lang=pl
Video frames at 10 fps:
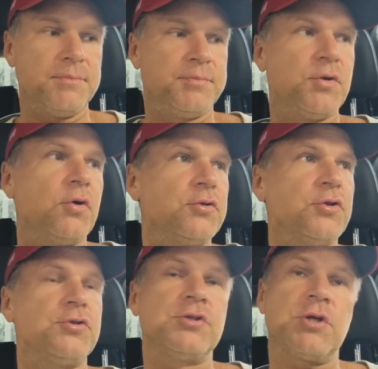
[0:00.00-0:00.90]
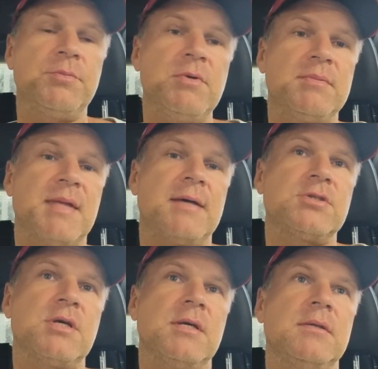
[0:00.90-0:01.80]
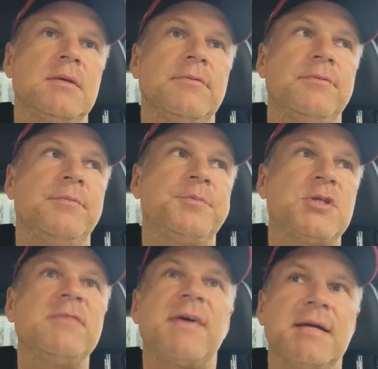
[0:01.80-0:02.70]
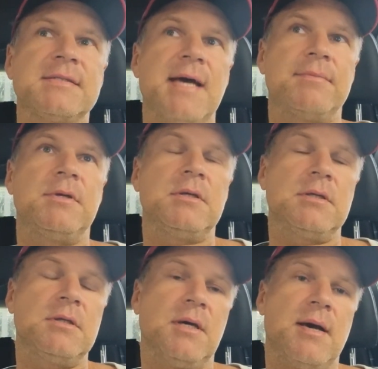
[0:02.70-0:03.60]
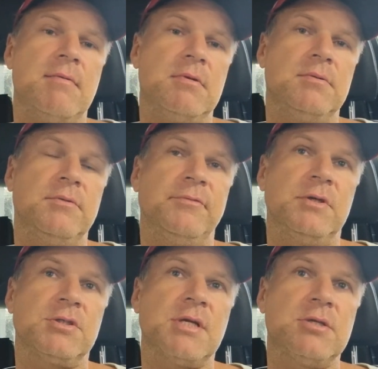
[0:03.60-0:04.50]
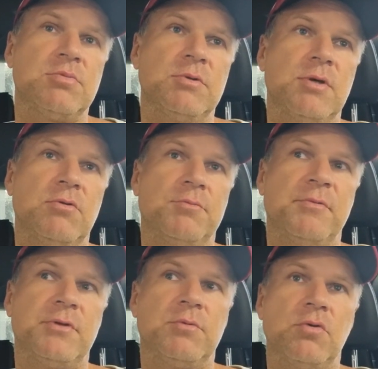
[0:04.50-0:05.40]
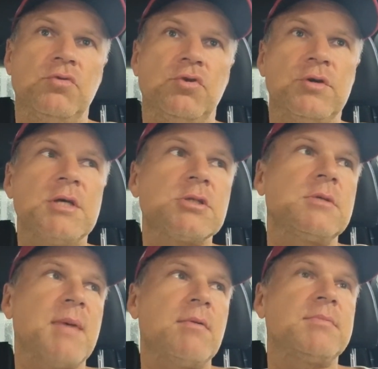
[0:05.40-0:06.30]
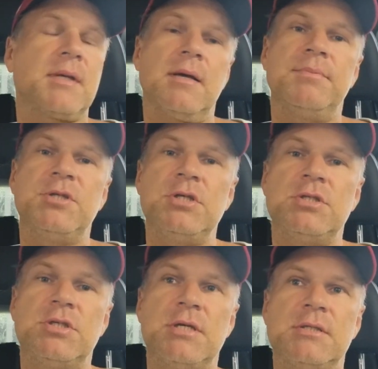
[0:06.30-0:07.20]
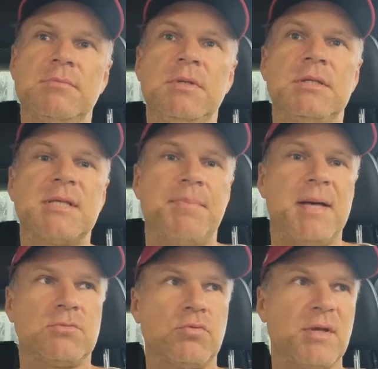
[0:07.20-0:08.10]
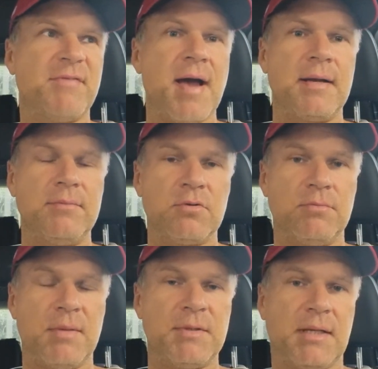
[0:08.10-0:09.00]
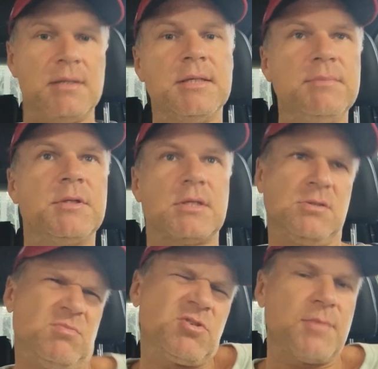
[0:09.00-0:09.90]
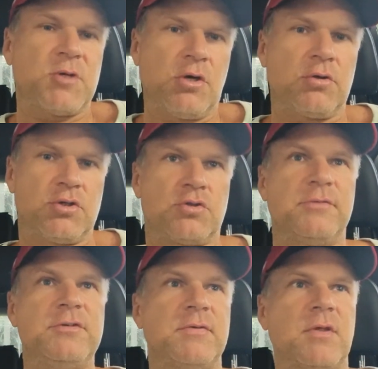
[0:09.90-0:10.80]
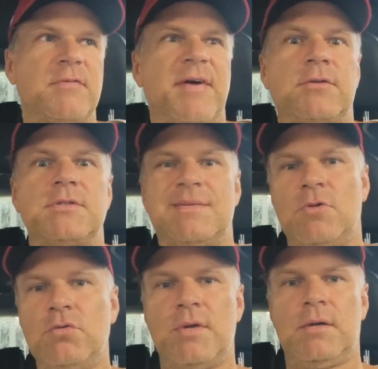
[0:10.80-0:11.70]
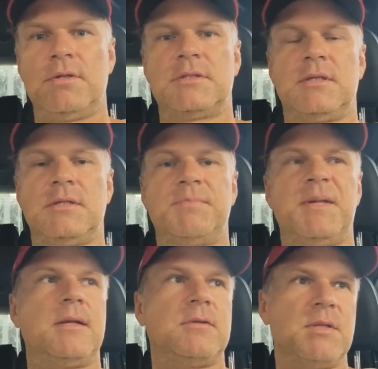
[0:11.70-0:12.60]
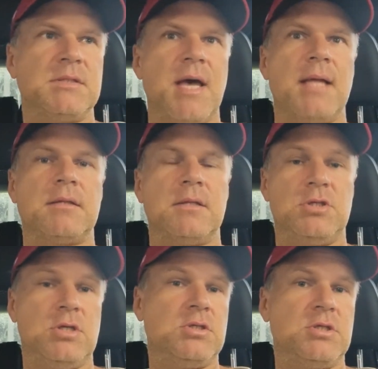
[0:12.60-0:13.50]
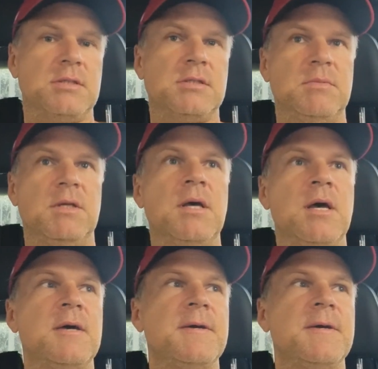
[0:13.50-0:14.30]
do, do, zrobiłem tak, że przed wakacjami, kiedy jechałem i wyjeżdżaliśmy do Europy w tym roku, to jeszcze miałem tak jakby 10 tysięcy mil zapasu. Tutaj w Anglii mamy taki limit, znaczy to można przekroczyć oczywiście, wtedy wartość samochodu na koniec spada, natomiast ja te 10 tysięcy mil,